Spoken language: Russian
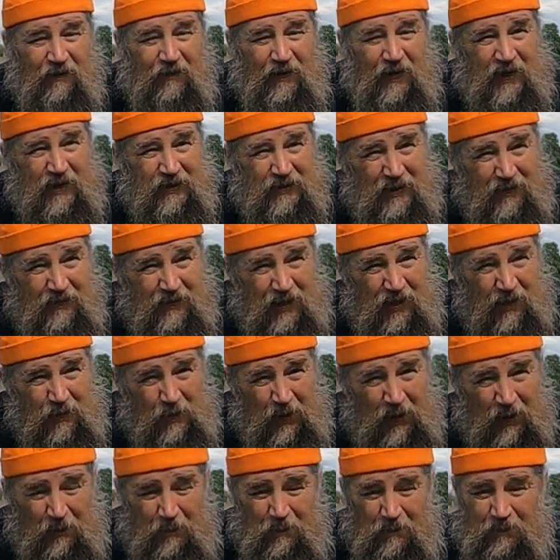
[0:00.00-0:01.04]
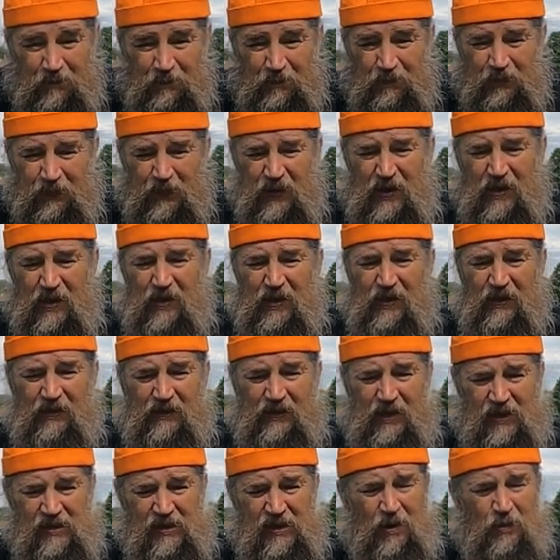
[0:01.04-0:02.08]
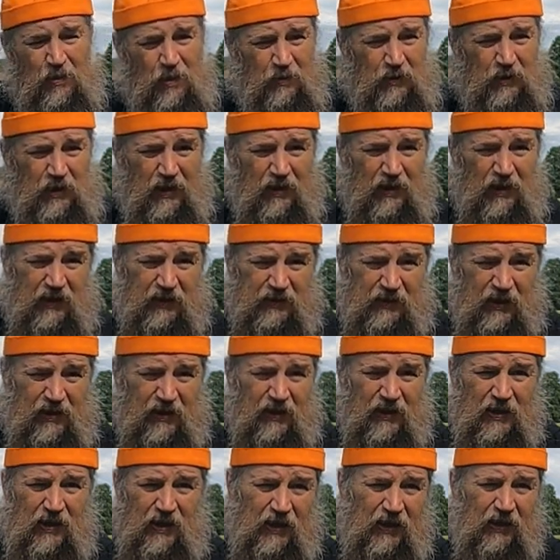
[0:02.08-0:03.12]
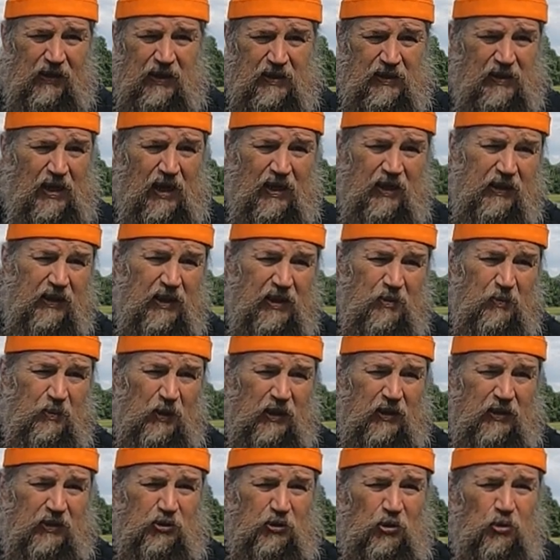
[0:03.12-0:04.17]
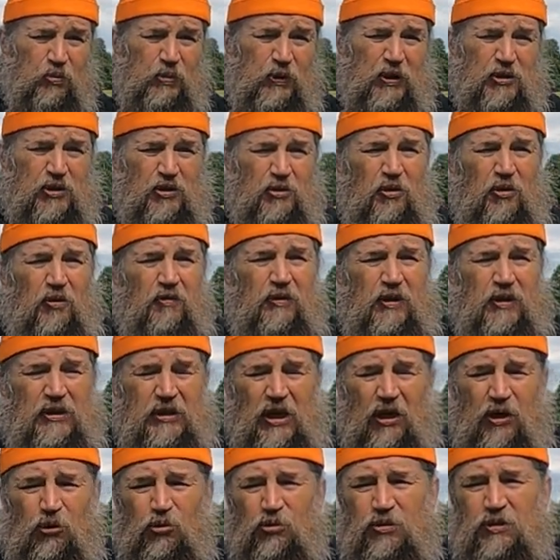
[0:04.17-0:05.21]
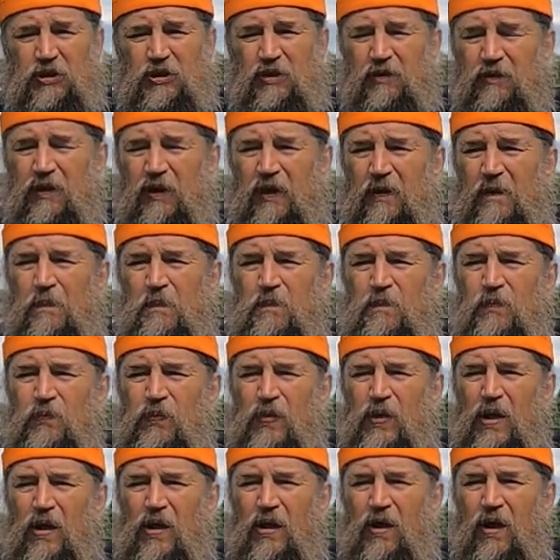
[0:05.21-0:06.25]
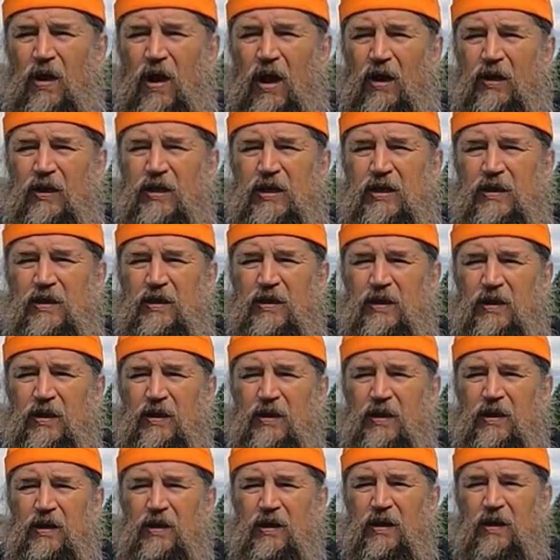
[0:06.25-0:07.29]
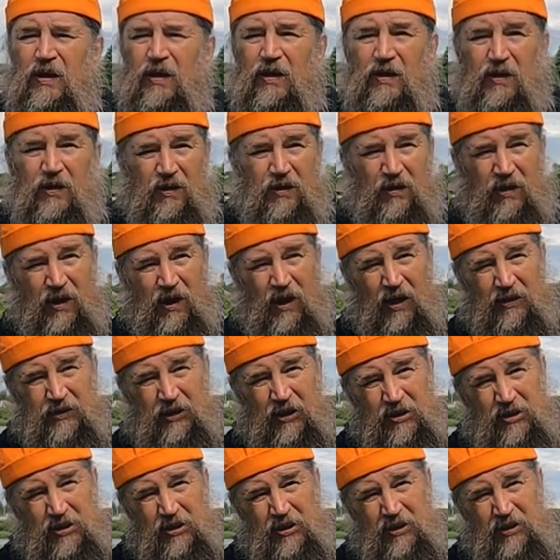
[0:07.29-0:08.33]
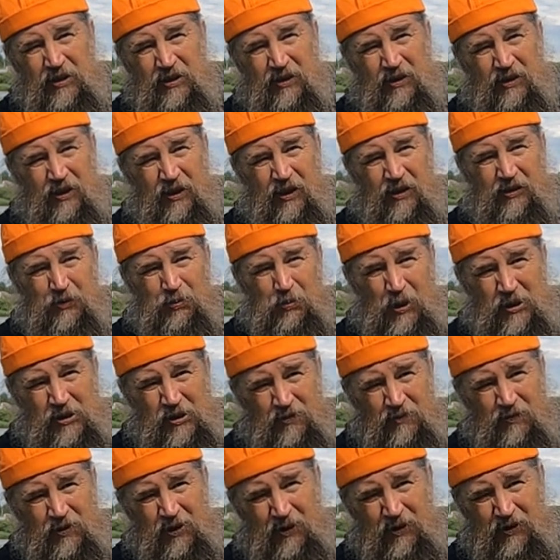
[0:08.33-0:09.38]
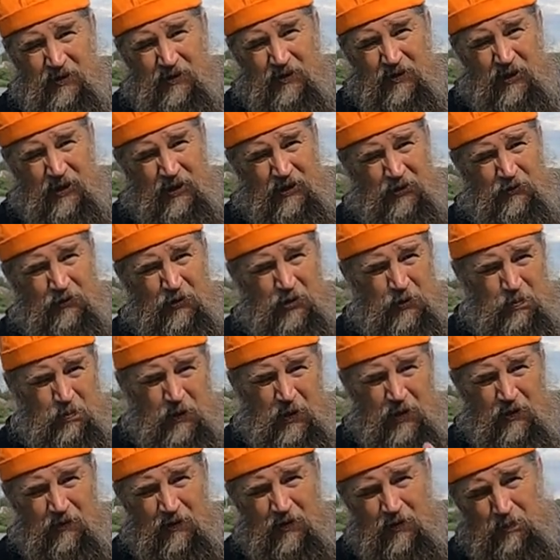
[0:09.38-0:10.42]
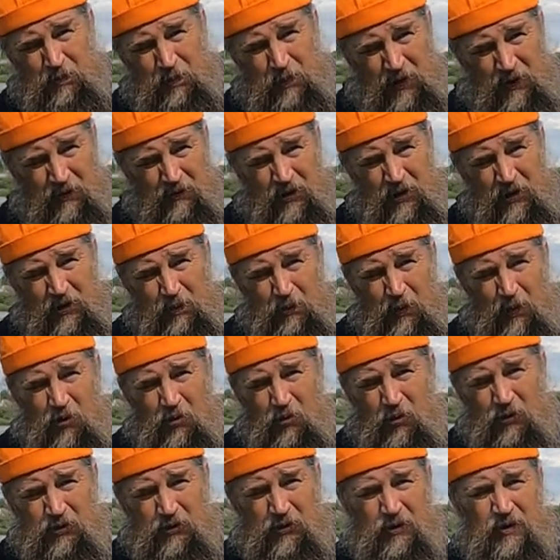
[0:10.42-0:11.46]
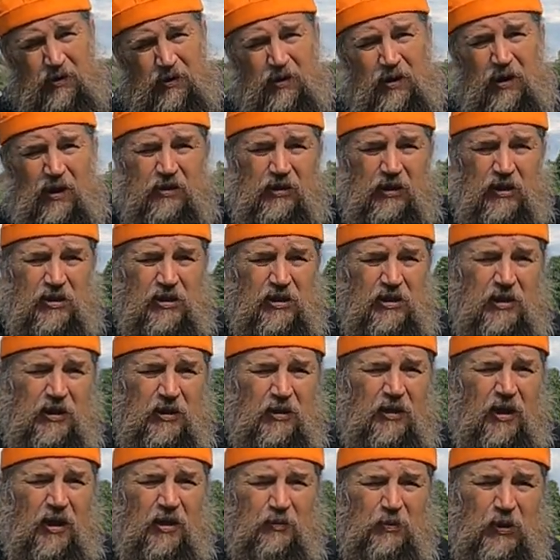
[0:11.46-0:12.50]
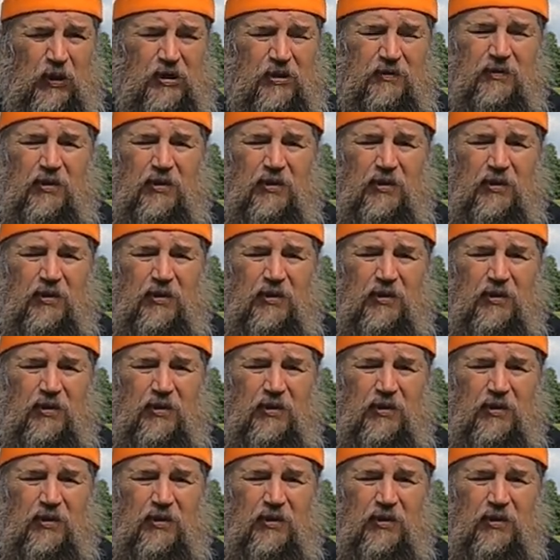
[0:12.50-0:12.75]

В это время, на самом деле, это казаки были Трубецкого, Заруцкого, они отошли от Москвы, это вот первый, первый их поход, отошли от